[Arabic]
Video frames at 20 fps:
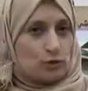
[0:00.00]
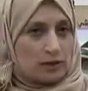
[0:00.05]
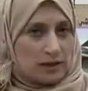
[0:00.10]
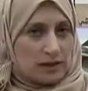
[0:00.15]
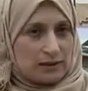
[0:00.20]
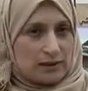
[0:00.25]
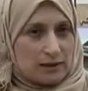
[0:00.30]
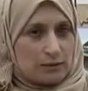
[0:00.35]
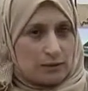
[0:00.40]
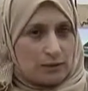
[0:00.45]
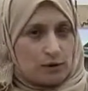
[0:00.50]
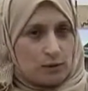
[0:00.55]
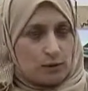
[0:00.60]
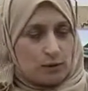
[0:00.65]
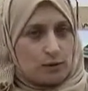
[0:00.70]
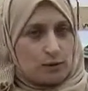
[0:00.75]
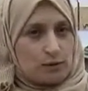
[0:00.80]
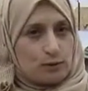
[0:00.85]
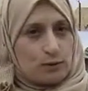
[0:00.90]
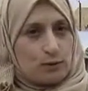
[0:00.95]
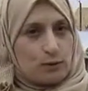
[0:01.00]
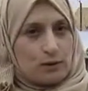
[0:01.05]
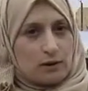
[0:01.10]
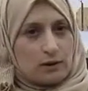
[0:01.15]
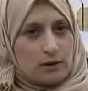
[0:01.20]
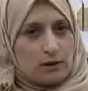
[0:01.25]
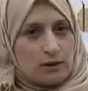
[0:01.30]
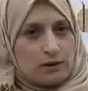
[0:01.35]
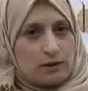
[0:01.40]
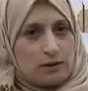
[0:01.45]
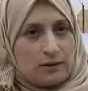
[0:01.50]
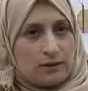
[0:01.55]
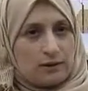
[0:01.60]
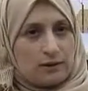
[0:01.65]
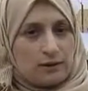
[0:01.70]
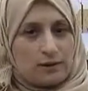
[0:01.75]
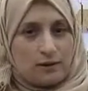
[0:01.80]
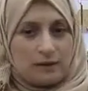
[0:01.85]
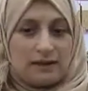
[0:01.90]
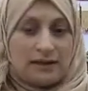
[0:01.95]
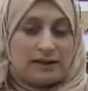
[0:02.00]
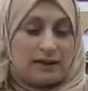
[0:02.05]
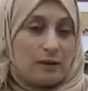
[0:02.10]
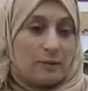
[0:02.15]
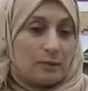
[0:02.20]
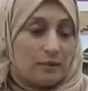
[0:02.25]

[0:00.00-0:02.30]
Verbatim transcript: لهنا باش يواسوا دي لي تي